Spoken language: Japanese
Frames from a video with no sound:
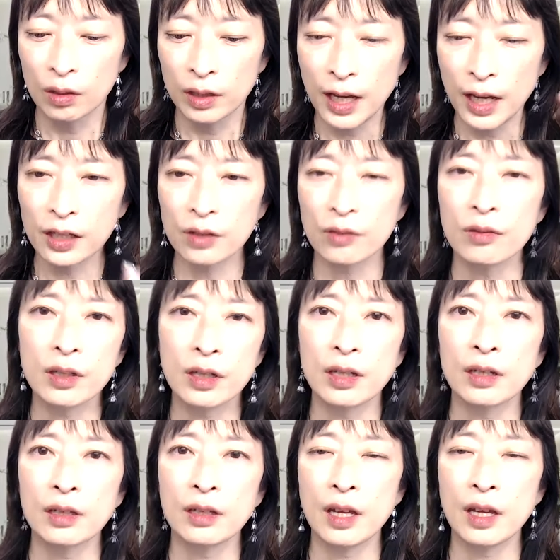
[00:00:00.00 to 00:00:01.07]
内容を
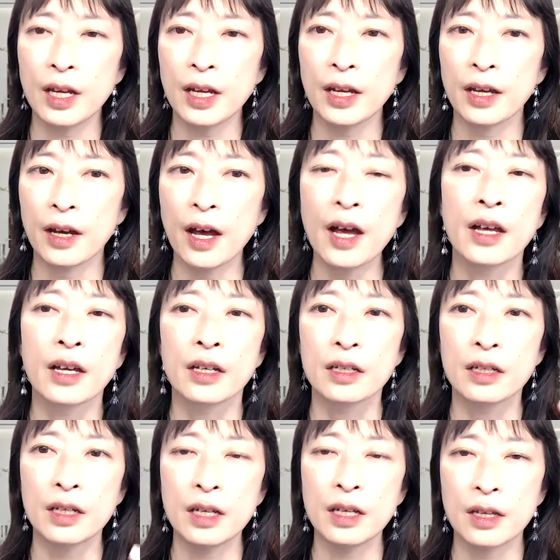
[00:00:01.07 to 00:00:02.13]
聞いて、あ、
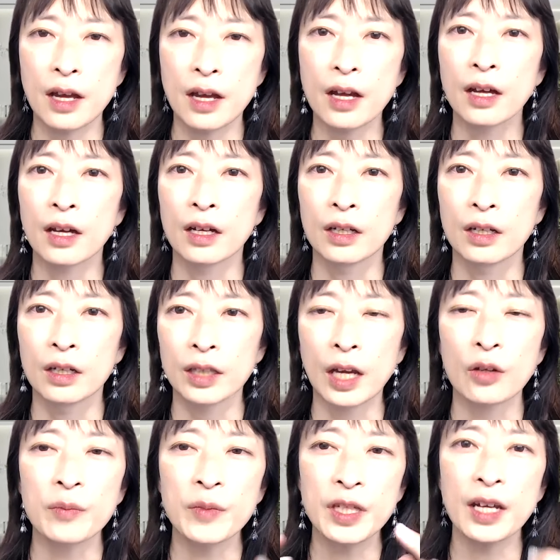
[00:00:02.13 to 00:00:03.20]
いいな、
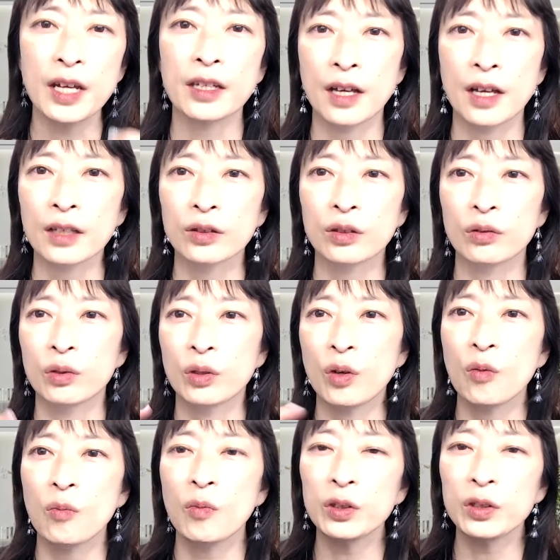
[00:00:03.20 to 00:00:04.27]
頼みたいなっていうふうに
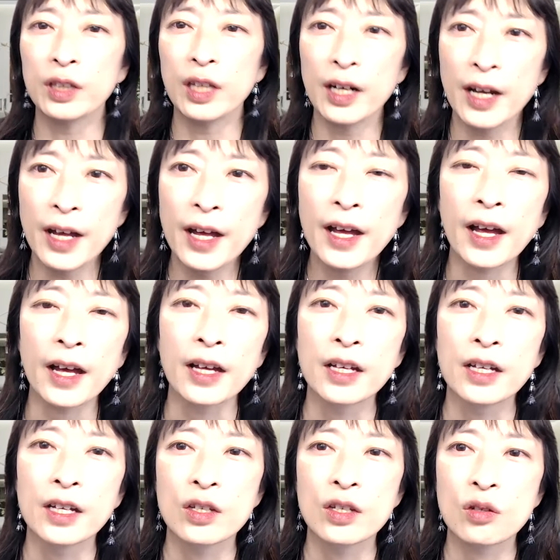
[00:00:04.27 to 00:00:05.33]
思ったら、
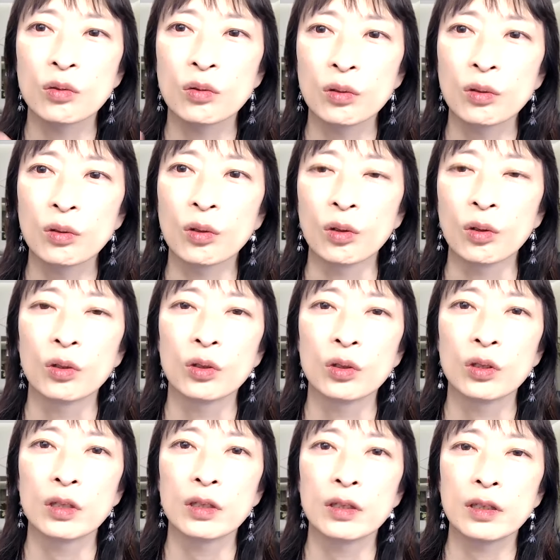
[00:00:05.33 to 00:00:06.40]
その
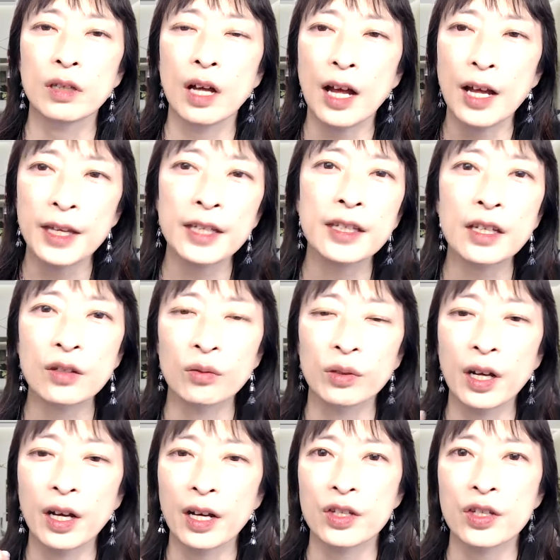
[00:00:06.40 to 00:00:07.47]
あなたにお
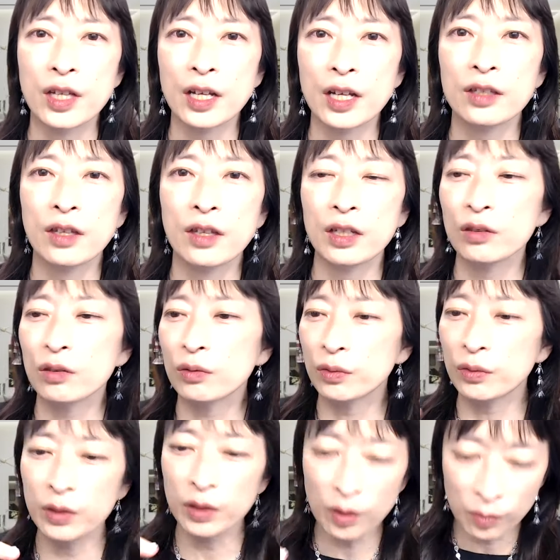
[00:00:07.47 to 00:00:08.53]
願いしたいっていう
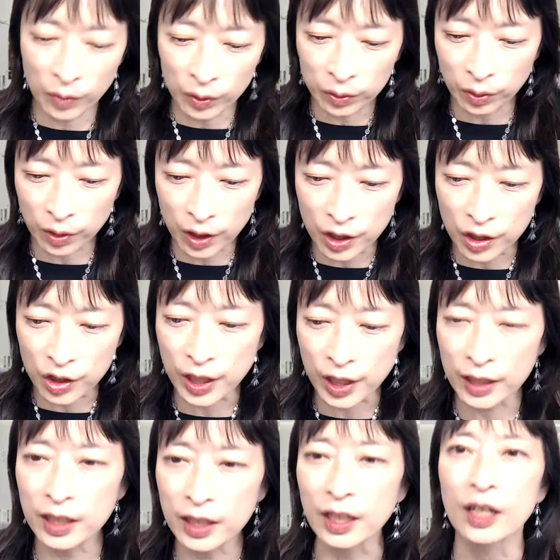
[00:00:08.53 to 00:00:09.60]
ふうに思うときに
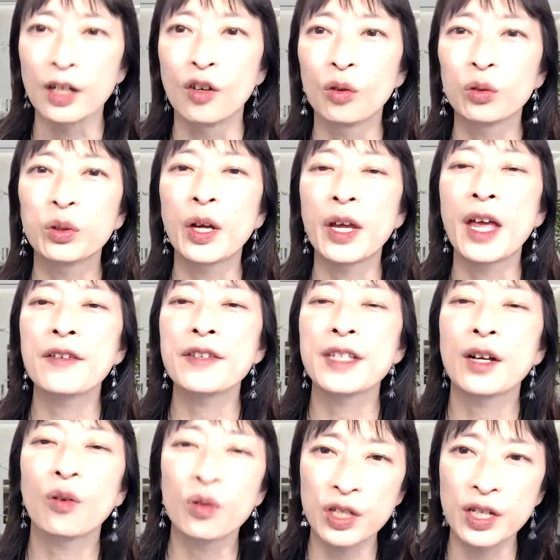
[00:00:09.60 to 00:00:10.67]
下にお問い合わ
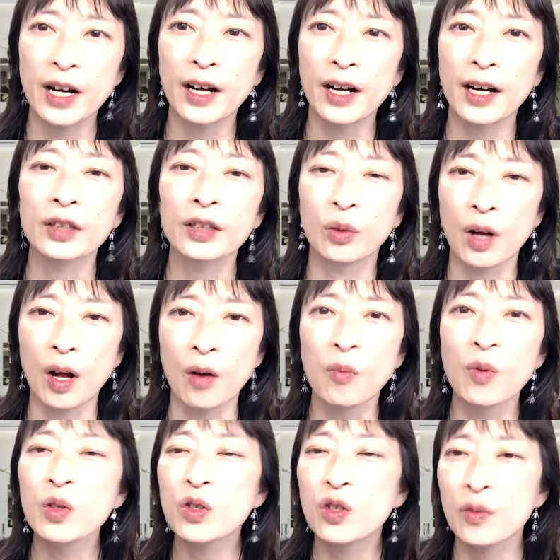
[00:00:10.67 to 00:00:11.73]
せこちらからとかお
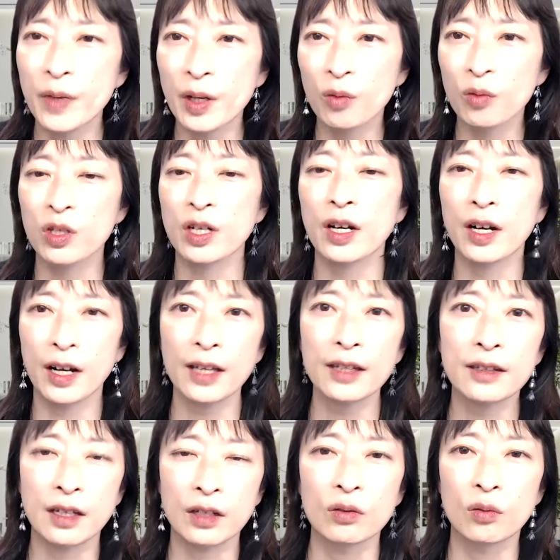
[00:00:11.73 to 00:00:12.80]
申し込みはこちらからっ
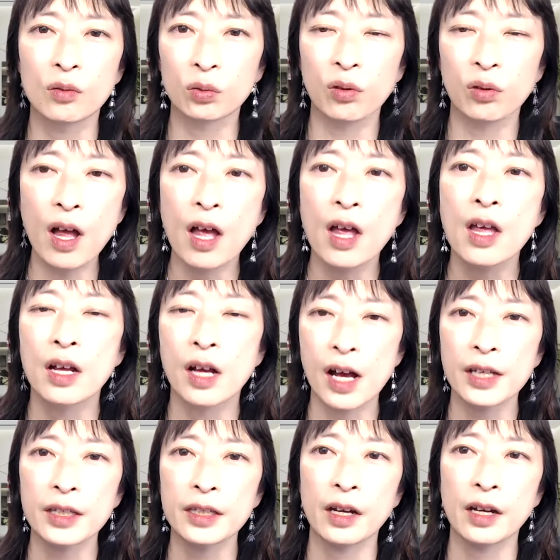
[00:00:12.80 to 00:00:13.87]
ていうことが
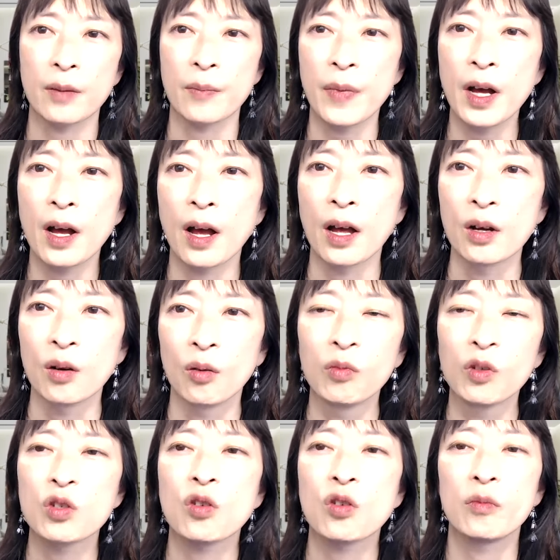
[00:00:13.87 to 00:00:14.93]
書いてあれば
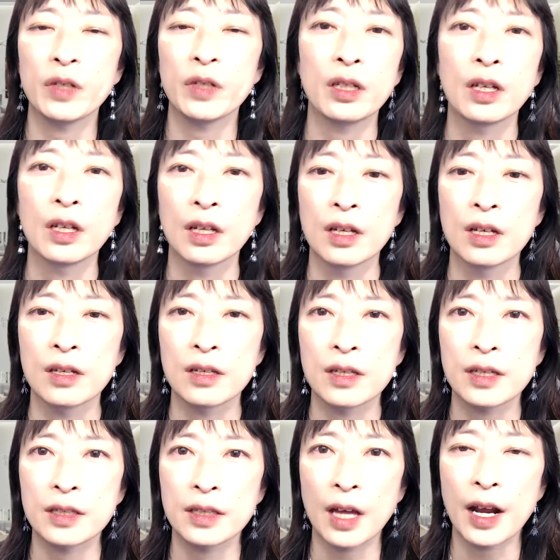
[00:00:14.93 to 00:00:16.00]
お申し込み
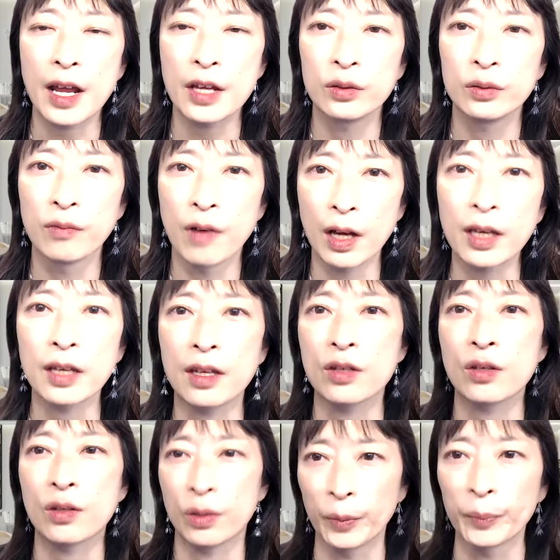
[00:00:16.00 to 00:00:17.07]
されるわ
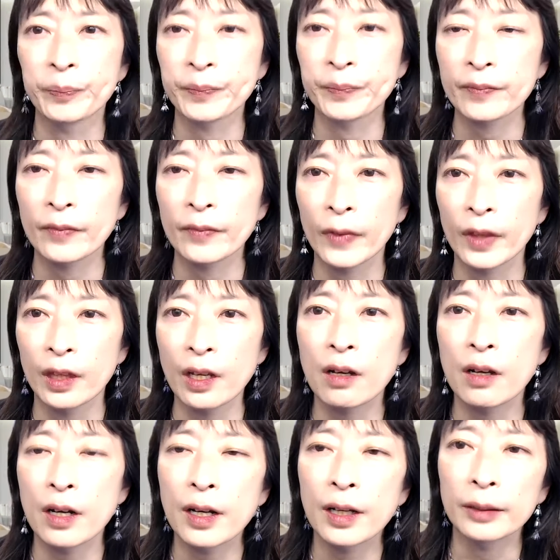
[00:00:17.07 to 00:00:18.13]
ですよ。だ
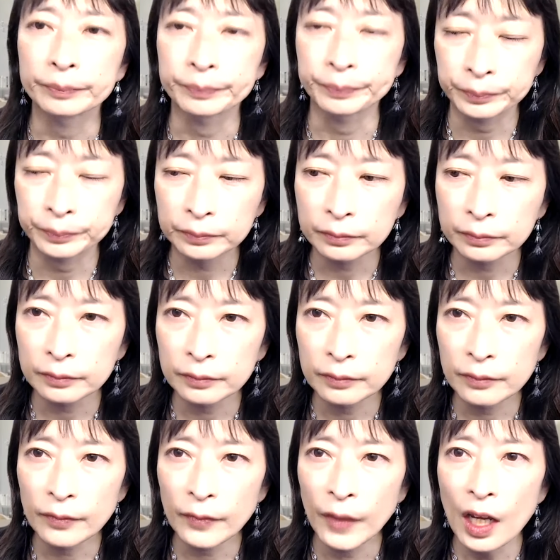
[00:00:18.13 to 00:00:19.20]
から
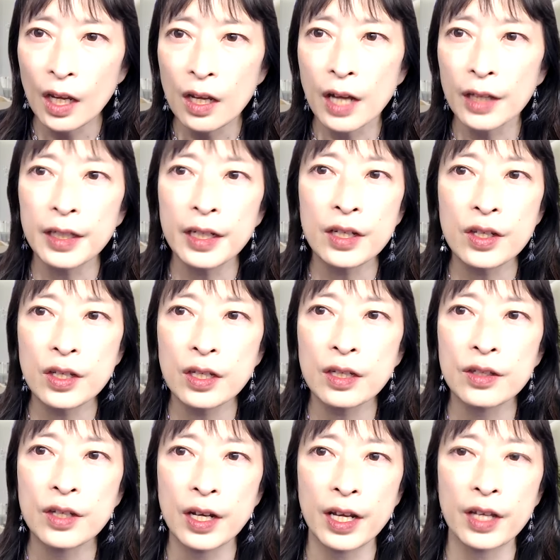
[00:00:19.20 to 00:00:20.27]
新し
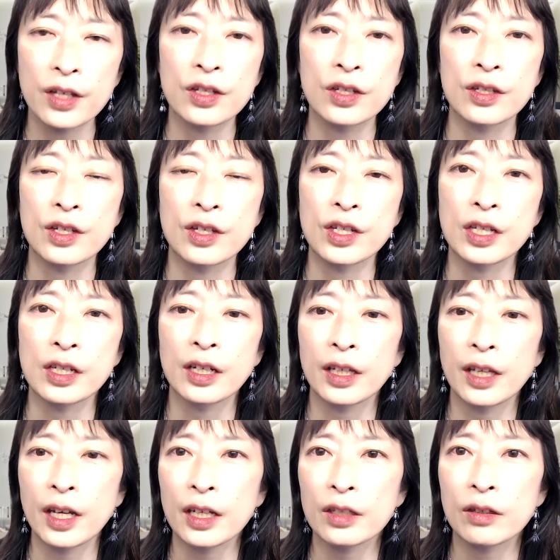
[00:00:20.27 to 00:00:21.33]
いチャレンジに自信
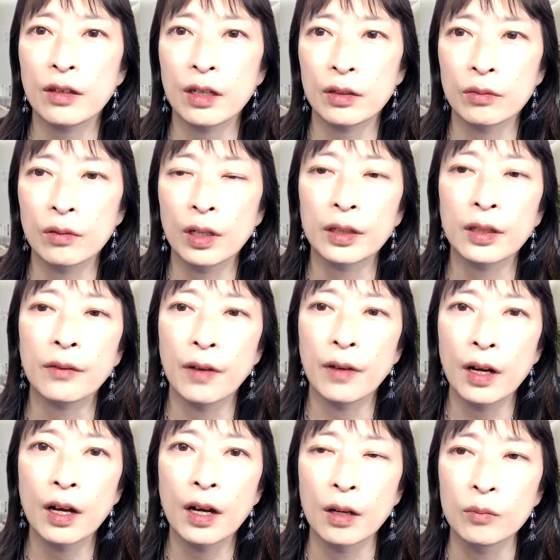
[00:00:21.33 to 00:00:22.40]
がないっていう方
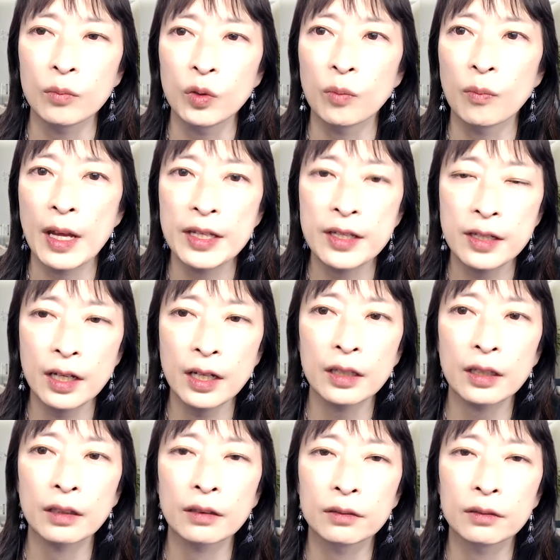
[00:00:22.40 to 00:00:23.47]
はもう間
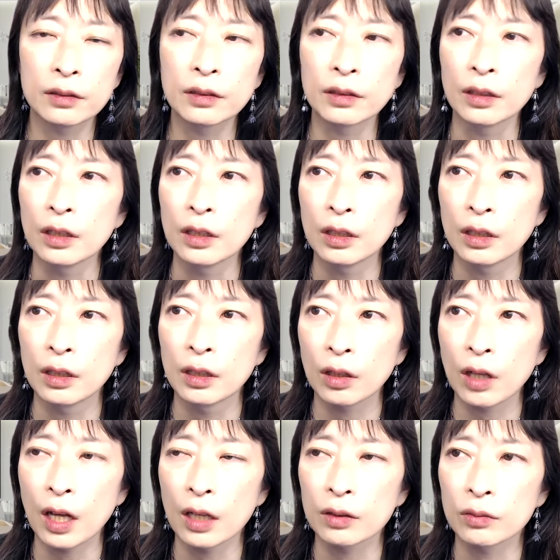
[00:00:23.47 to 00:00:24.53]
違いなく
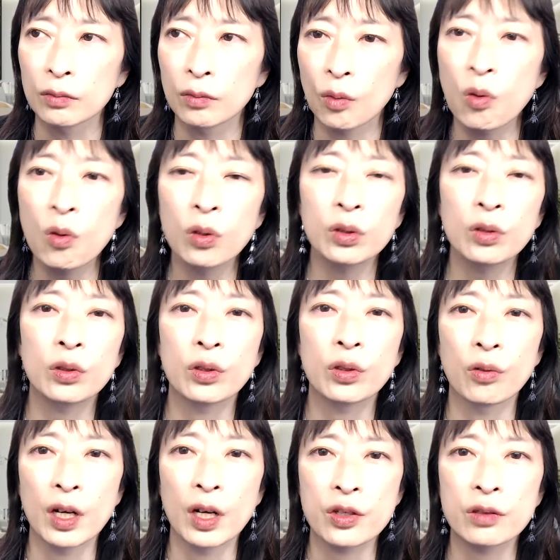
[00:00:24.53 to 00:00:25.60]
あの行動
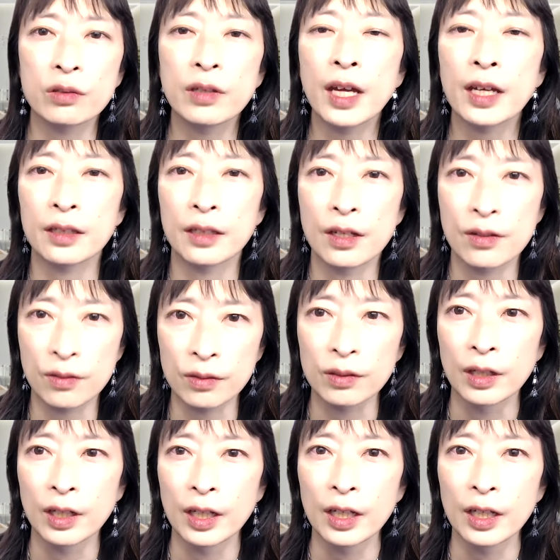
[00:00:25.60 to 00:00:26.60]
量が少ないんです。